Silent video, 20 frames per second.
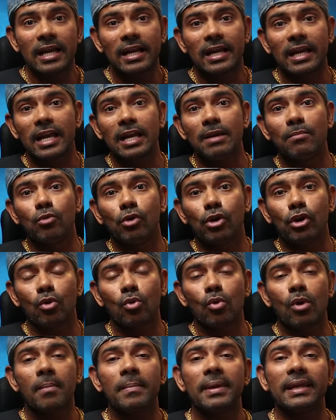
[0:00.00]
क्लेन
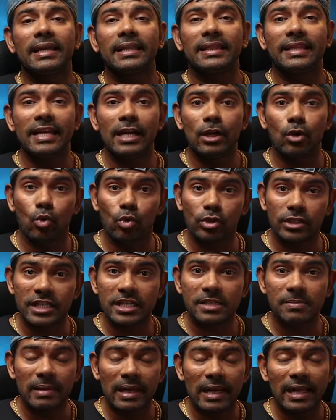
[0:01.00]
बुट्रोल को हमें कितने
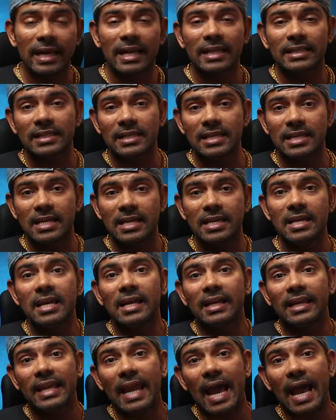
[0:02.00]
डोजेस में लेना चाहिए